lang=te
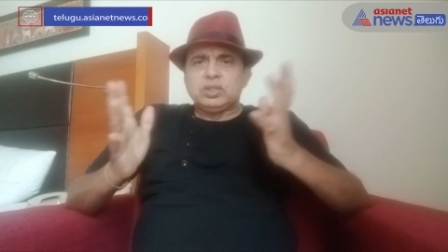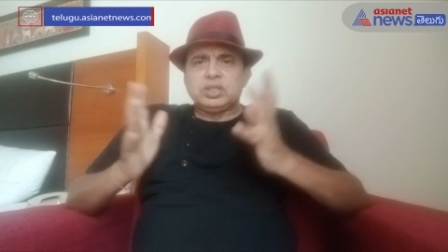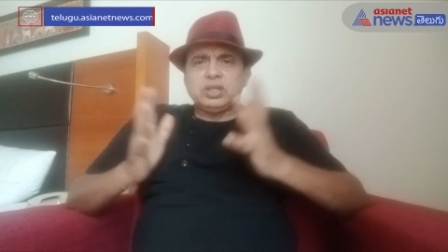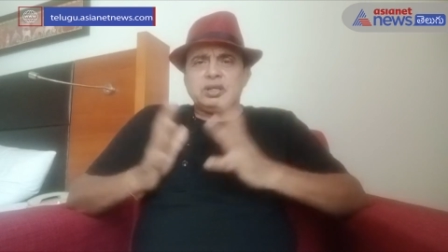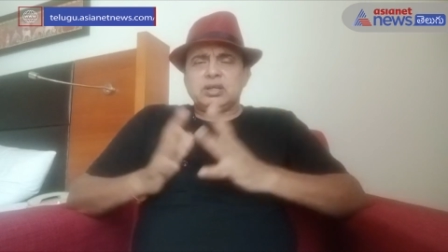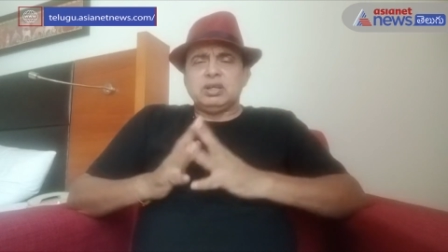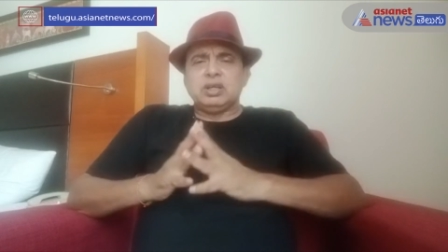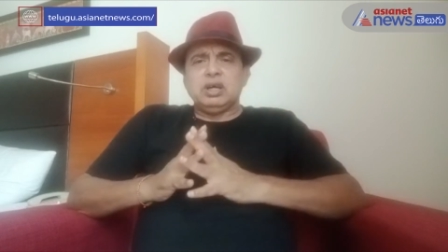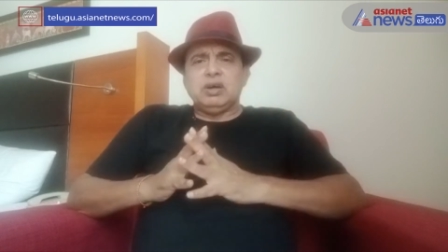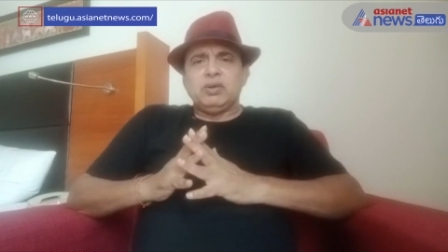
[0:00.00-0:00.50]

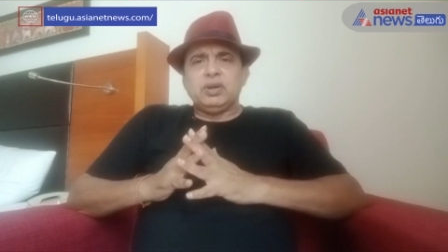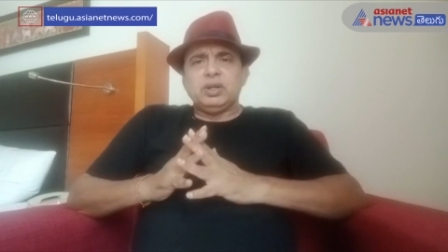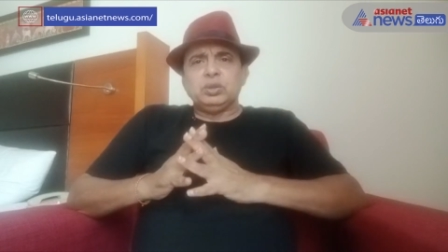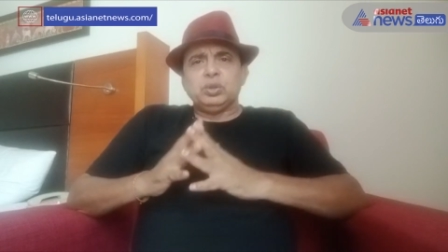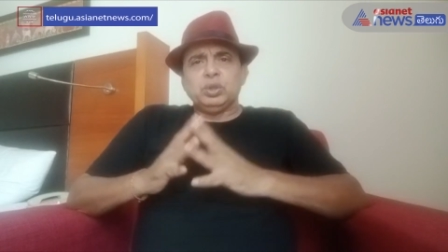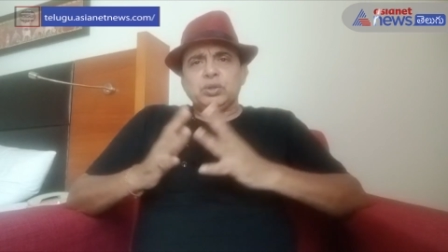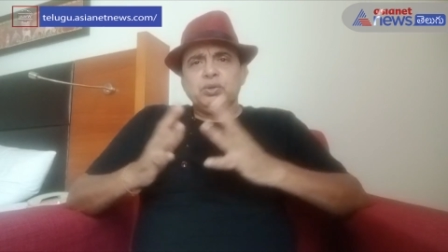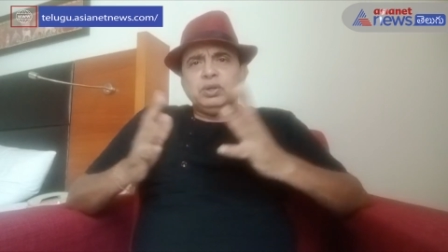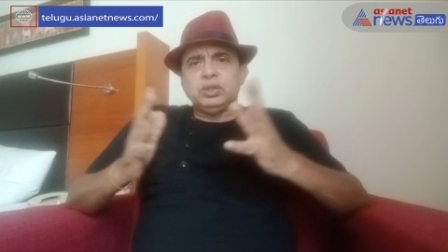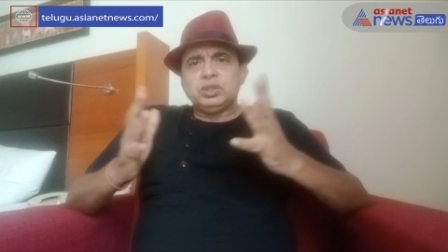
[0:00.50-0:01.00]
స్ట్రగల్
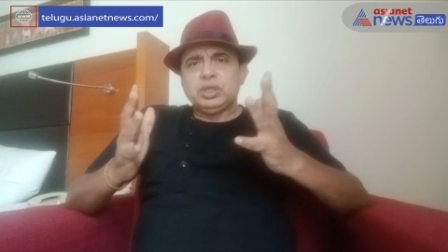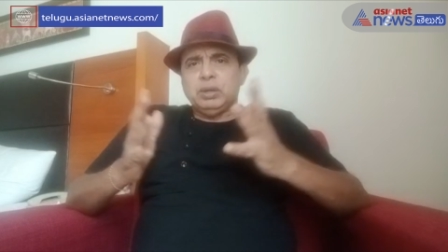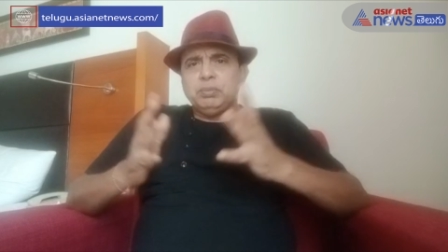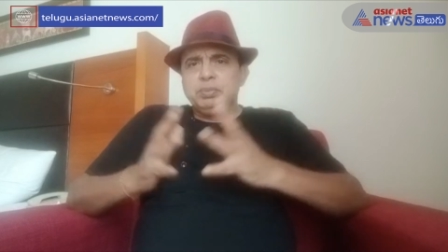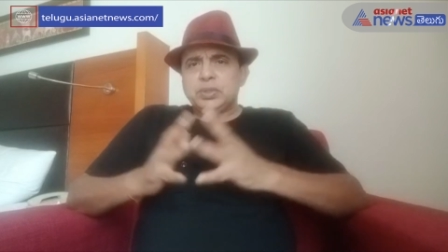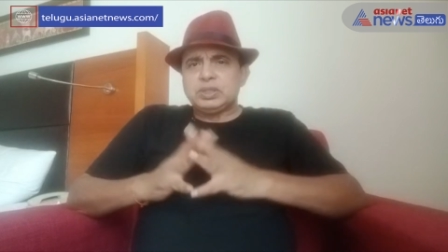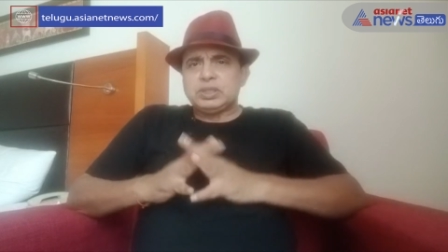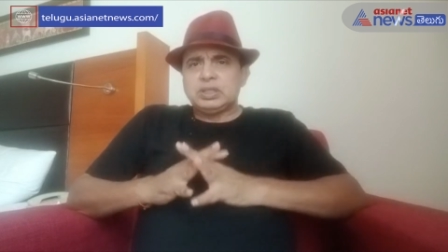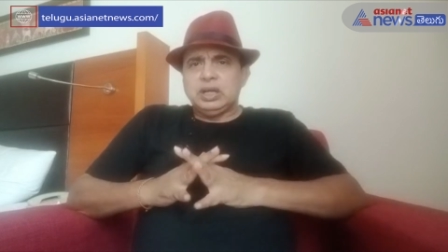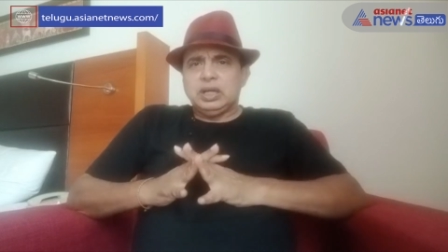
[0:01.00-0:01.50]
కావడంతో వాళ్ళు
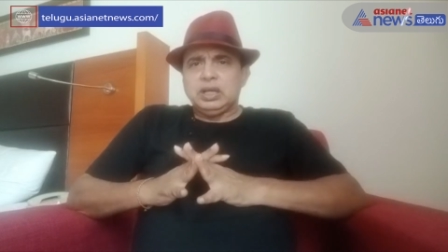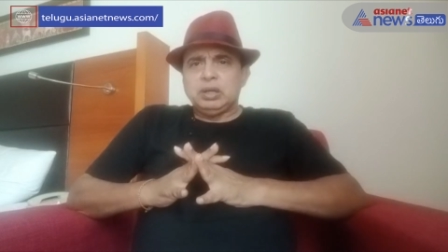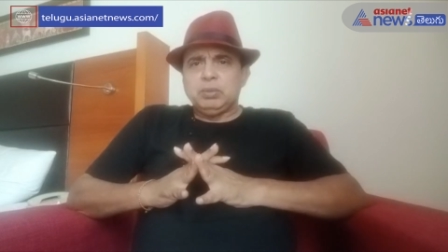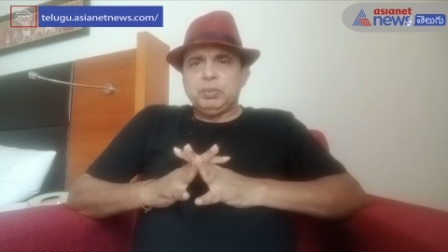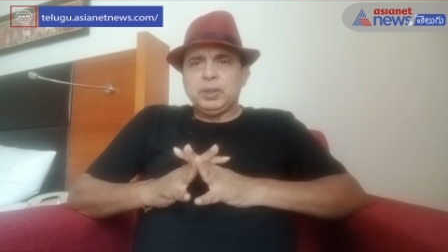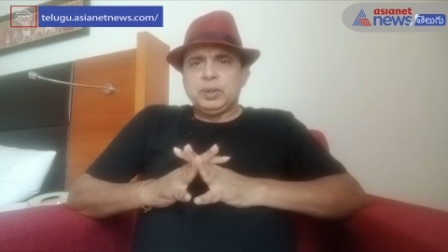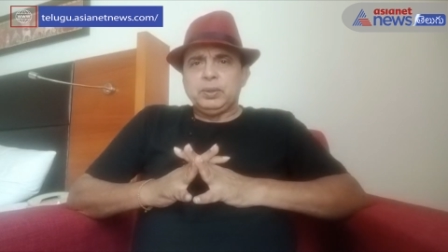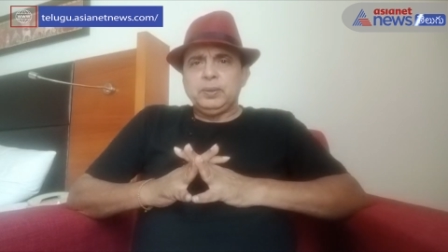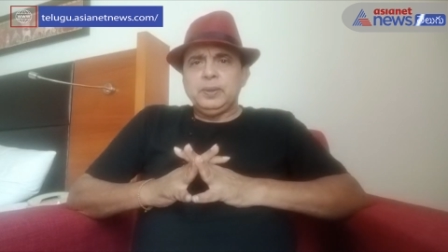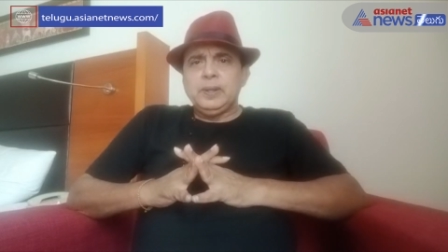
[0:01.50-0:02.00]
ఛాంపియన్స్
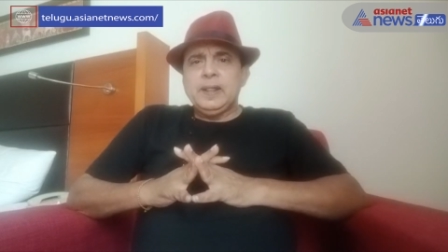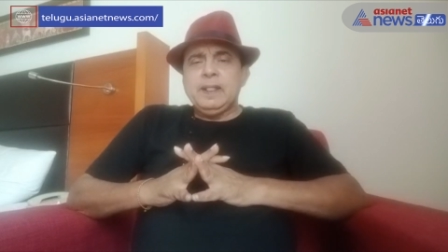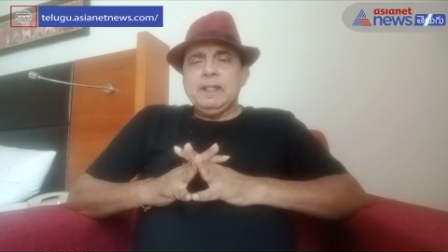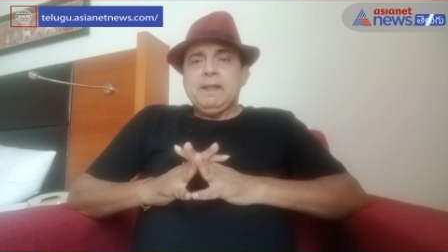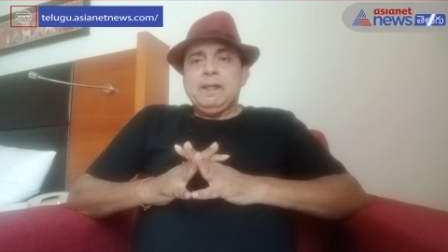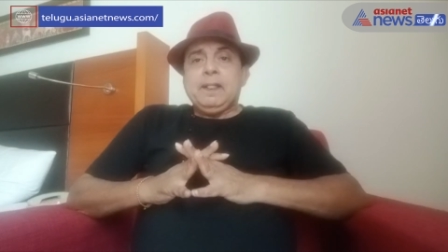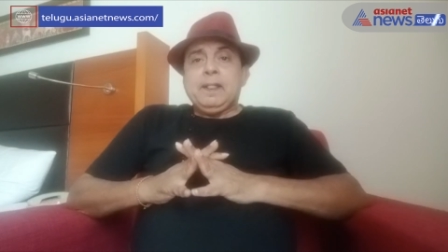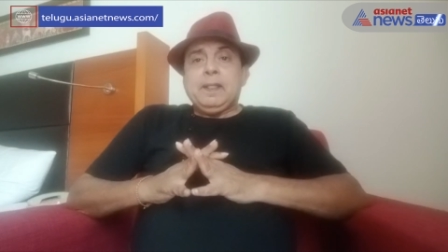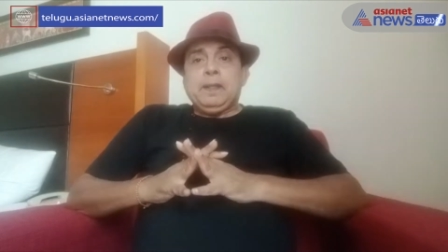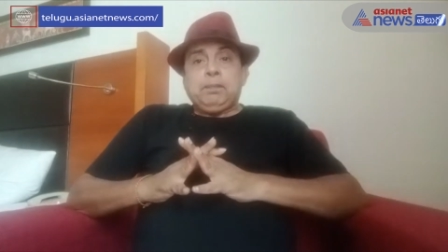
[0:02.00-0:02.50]
కాలేకపోయారు
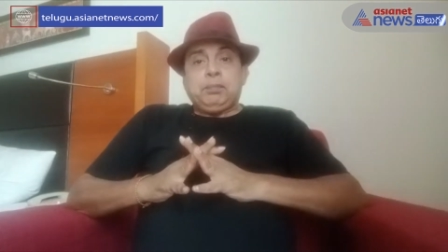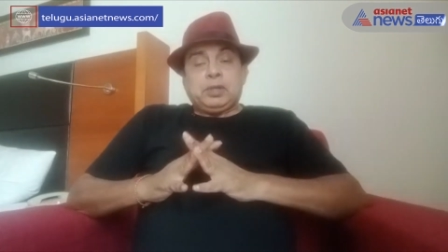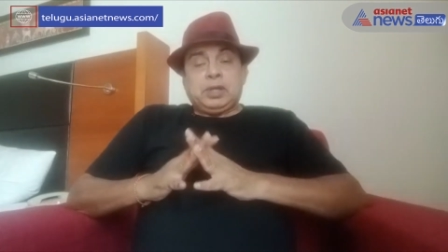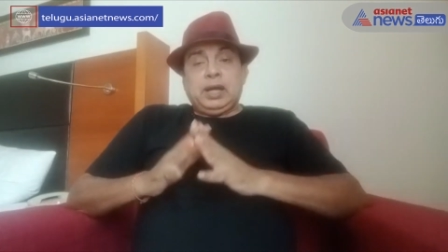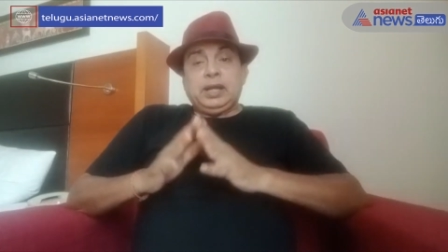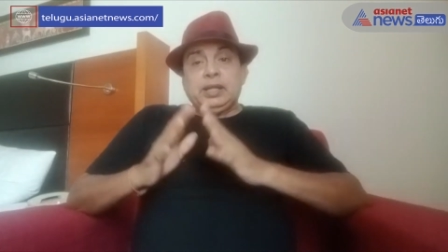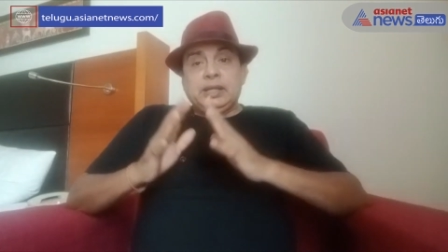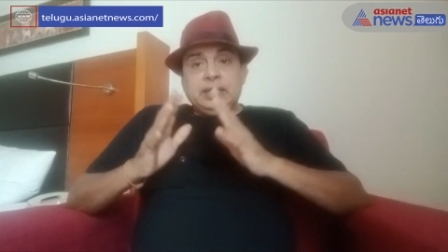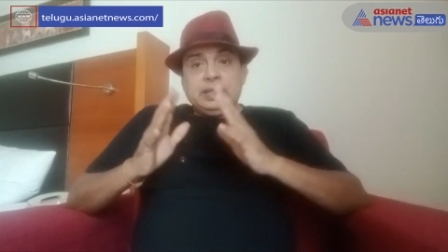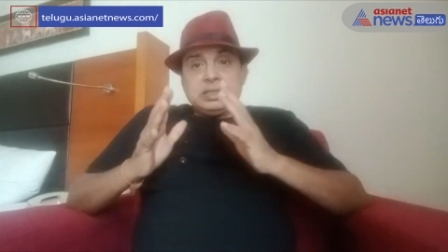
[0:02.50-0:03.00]

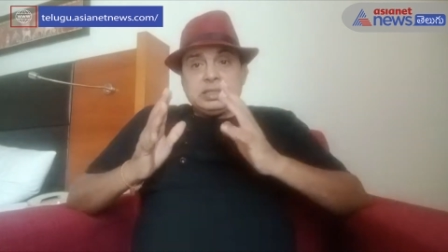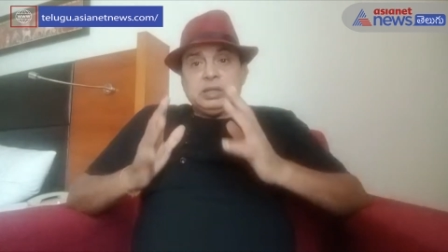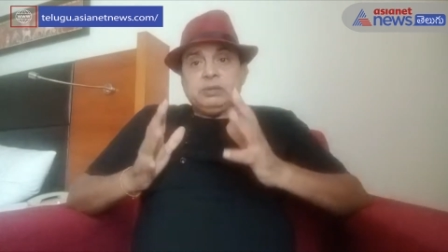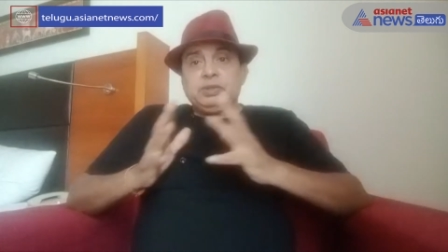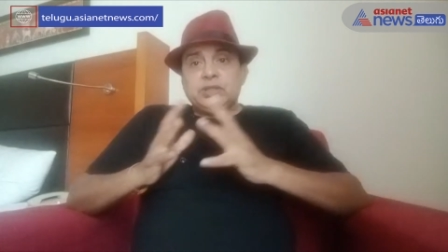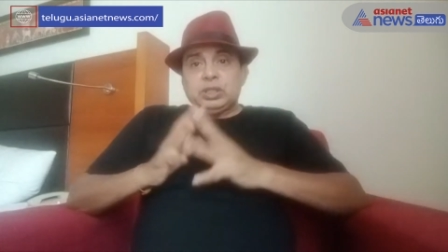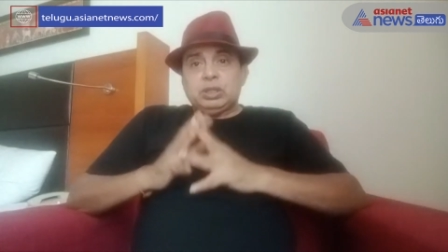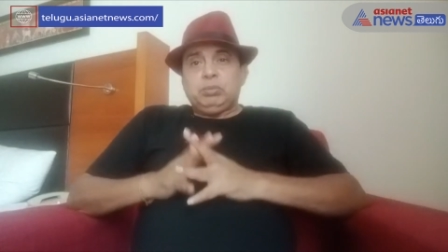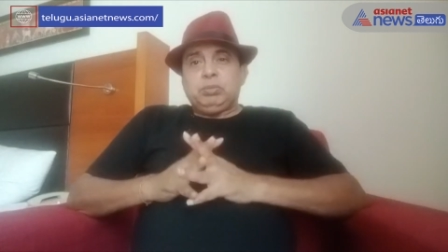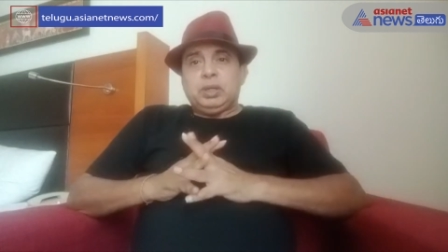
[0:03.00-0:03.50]
కానీ ఈ
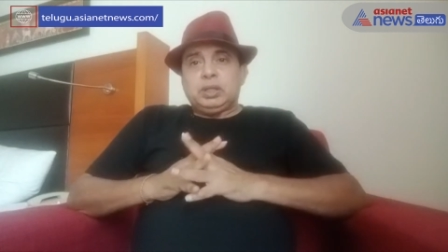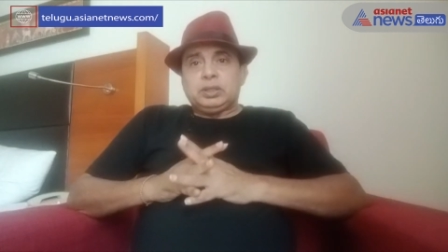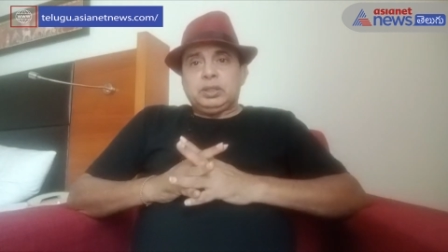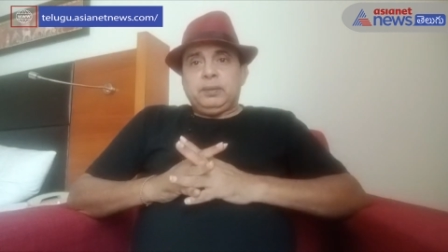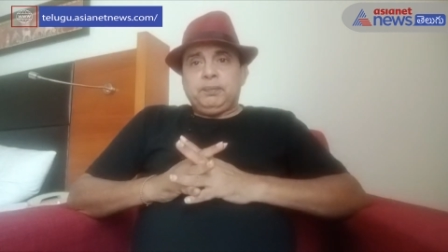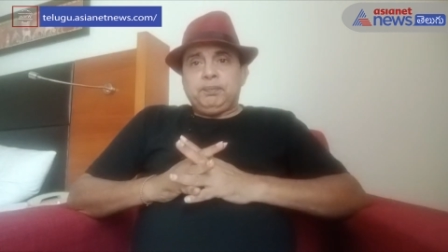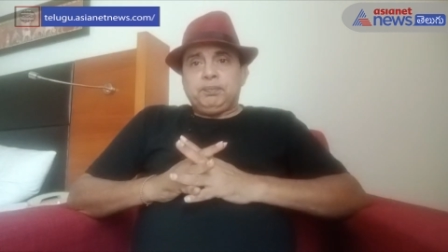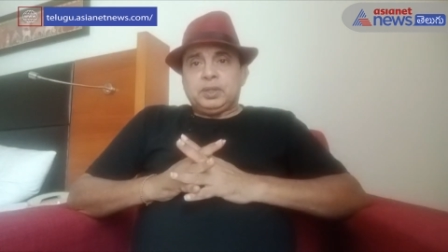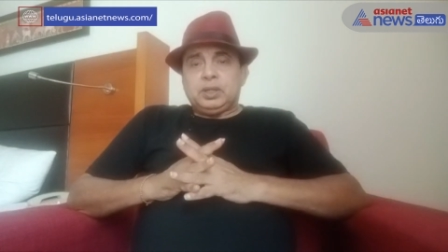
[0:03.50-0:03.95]
సంవత్సరం మాత్రం